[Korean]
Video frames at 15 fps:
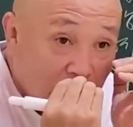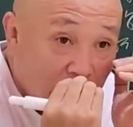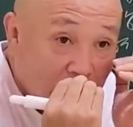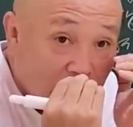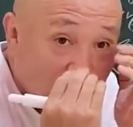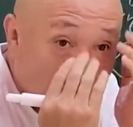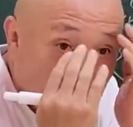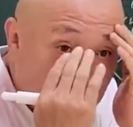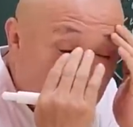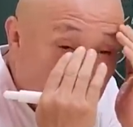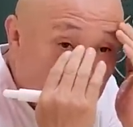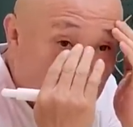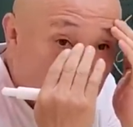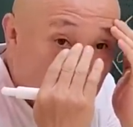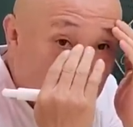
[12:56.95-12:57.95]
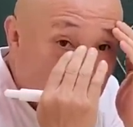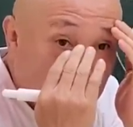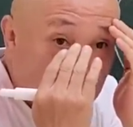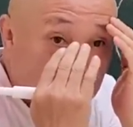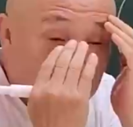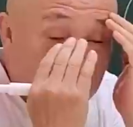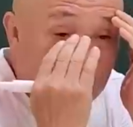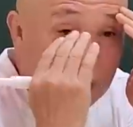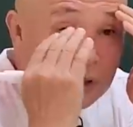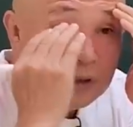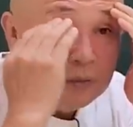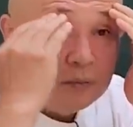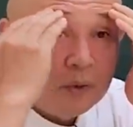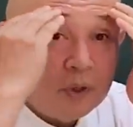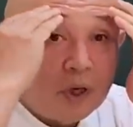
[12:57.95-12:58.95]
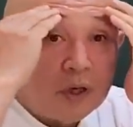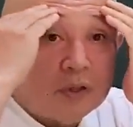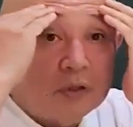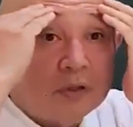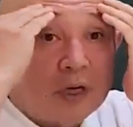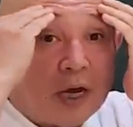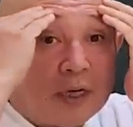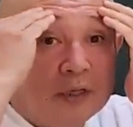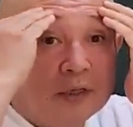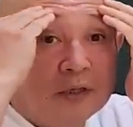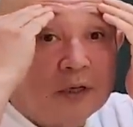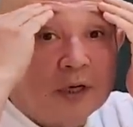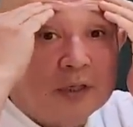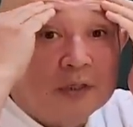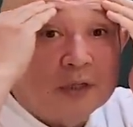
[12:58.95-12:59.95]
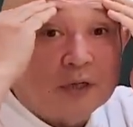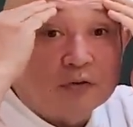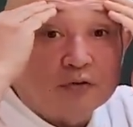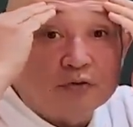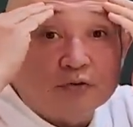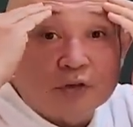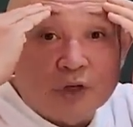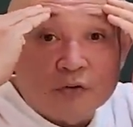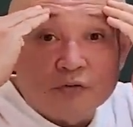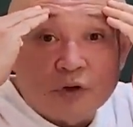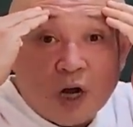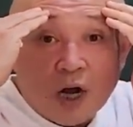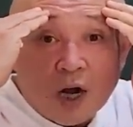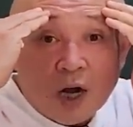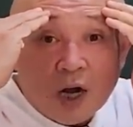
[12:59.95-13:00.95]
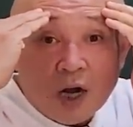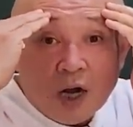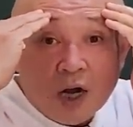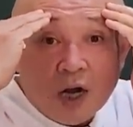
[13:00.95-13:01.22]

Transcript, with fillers: 그러니까 축 속에는 뭔가 그런 아이디어가 있는 거야. 축중개수가.